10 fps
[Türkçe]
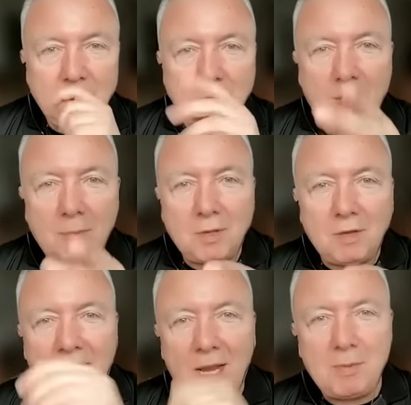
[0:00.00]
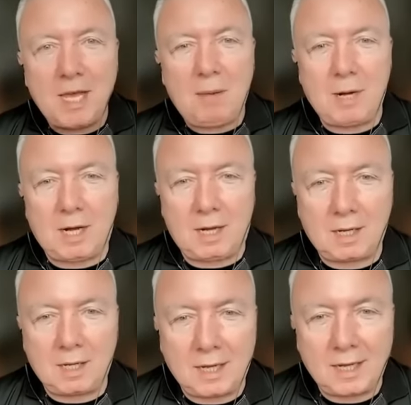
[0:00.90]
hiç tepki veremeyene bak
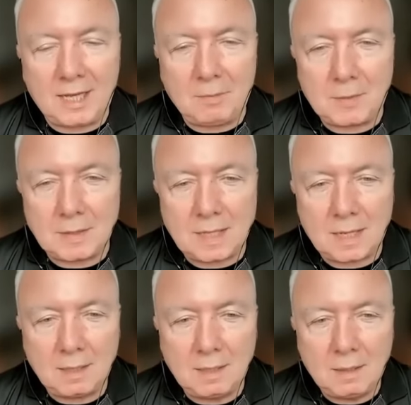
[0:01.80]
arkadan gelip de sen.